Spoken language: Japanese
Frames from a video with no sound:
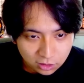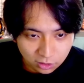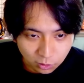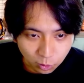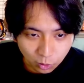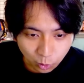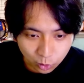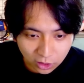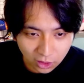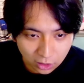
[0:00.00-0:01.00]
ねでここ
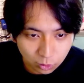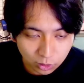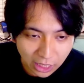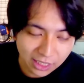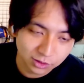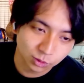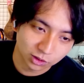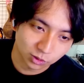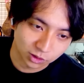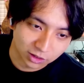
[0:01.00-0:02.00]
こっからやなこっからあそういうこ
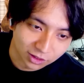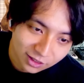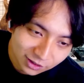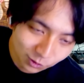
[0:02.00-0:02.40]
とそういうことか